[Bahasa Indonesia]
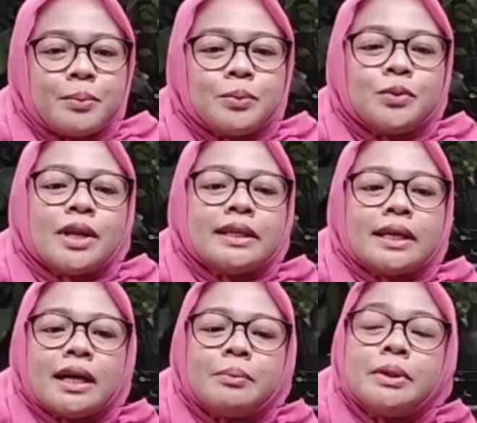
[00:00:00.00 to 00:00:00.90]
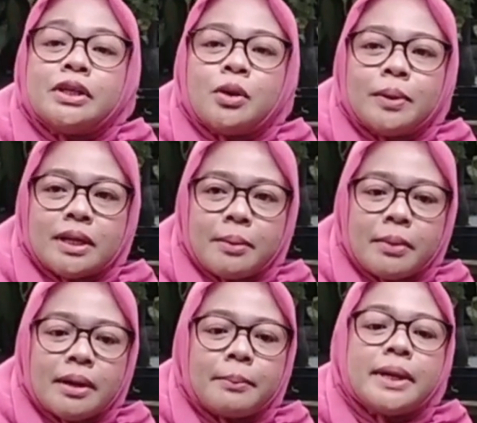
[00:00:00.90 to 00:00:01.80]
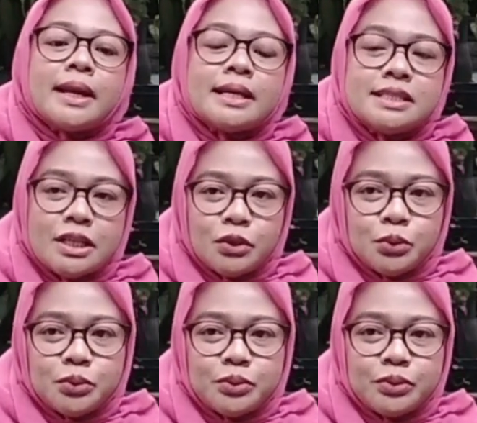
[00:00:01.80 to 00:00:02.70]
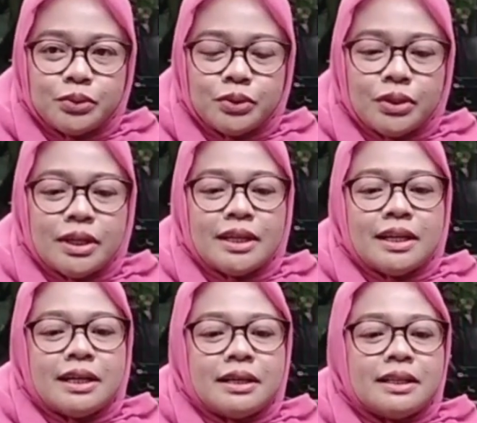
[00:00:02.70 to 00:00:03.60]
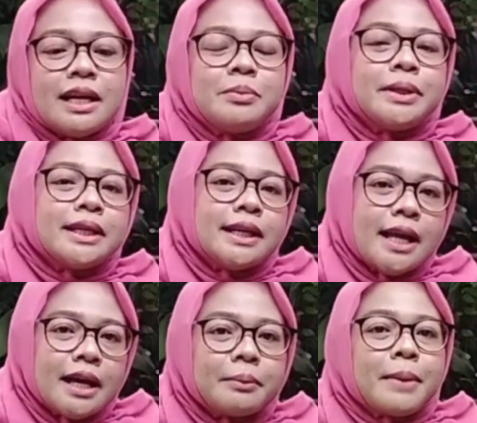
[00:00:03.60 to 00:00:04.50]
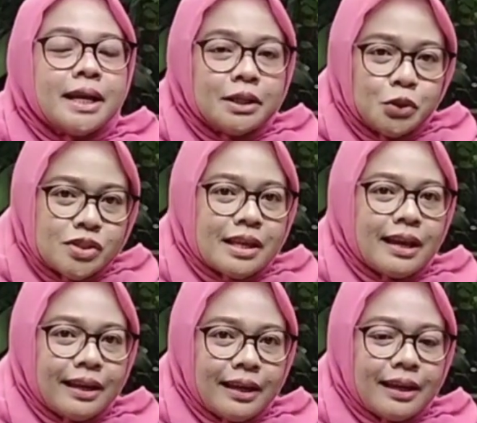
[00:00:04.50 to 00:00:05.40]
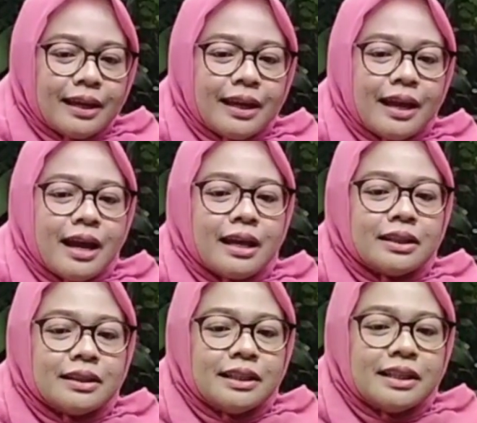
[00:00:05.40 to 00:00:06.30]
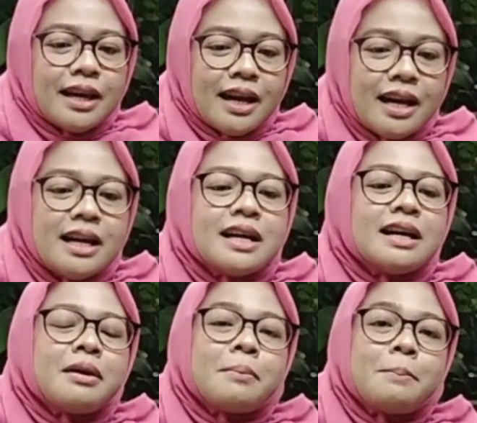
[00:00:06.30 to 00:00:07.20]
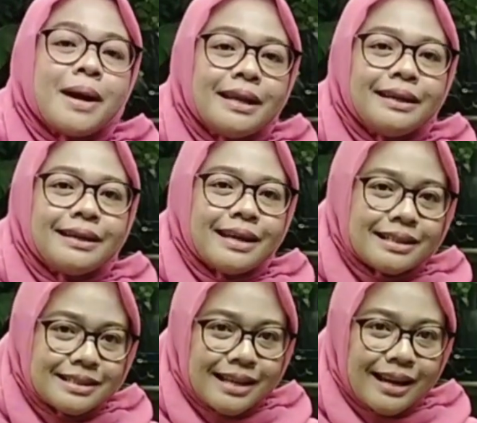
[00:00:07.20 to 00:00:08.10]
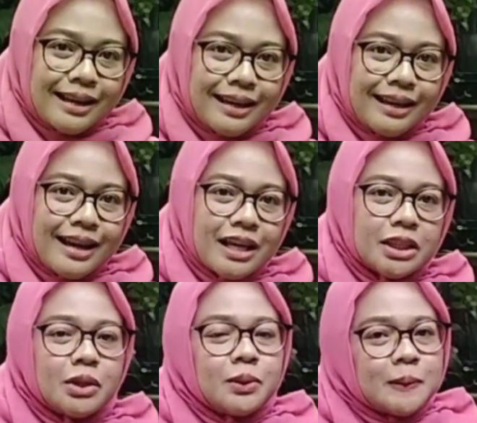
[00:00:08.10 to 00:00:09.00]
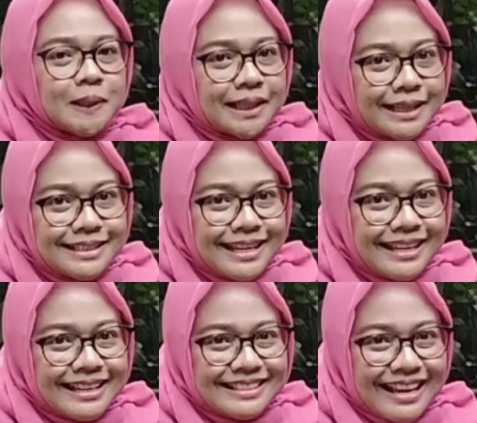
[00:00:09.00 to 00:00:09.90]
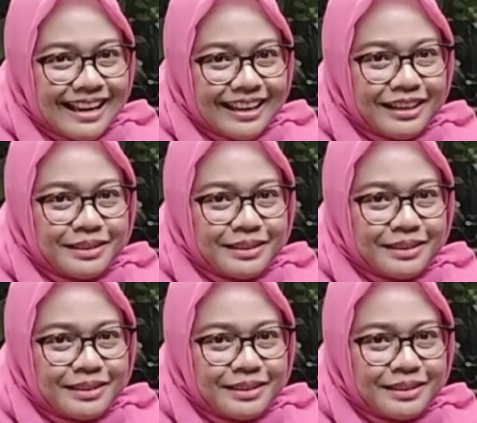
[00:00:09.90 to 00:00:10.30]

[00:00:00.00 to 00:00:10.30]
Mulanya beliau bernama Merah Silu dan bergelar Malikus Saleh, artinya Malik yang saleh atau Raja yang saleh.